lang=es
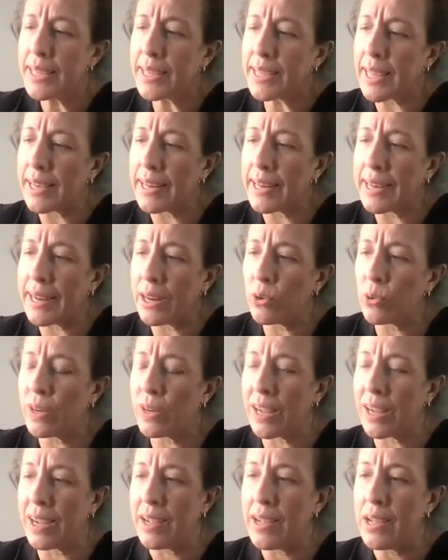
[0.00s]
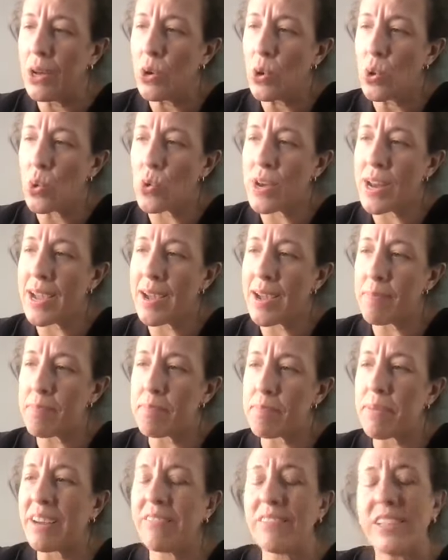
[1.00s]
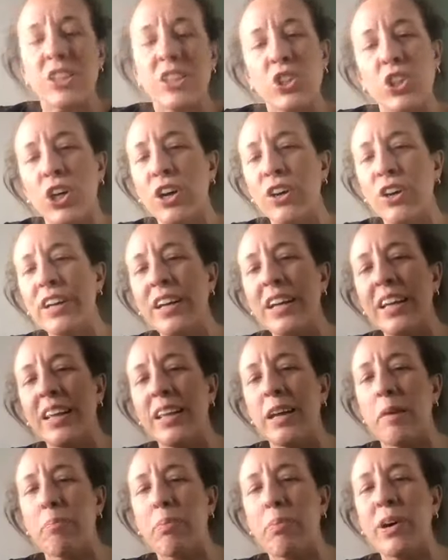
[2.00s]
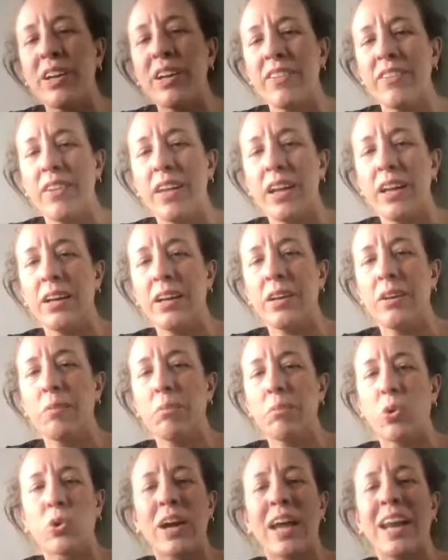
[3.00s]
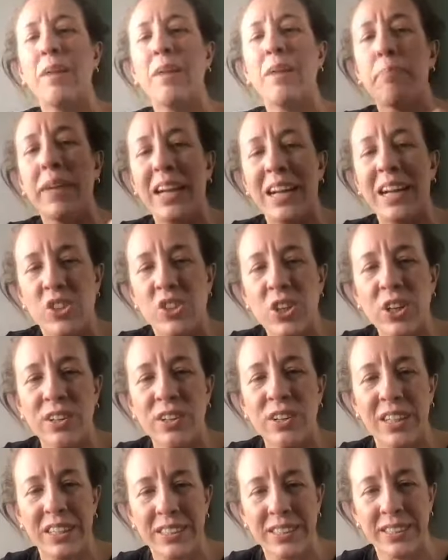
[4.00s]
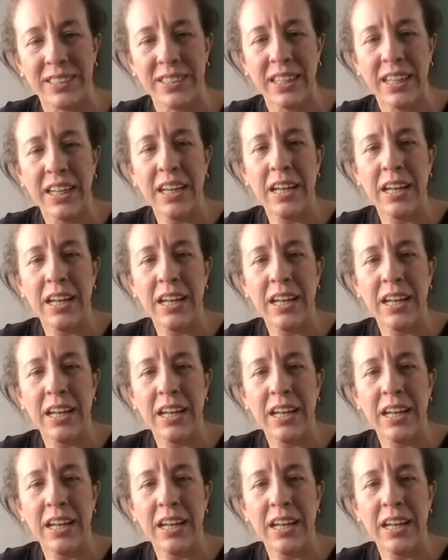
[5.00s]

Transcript: generar una, una previsión y después buscar aspiraciones.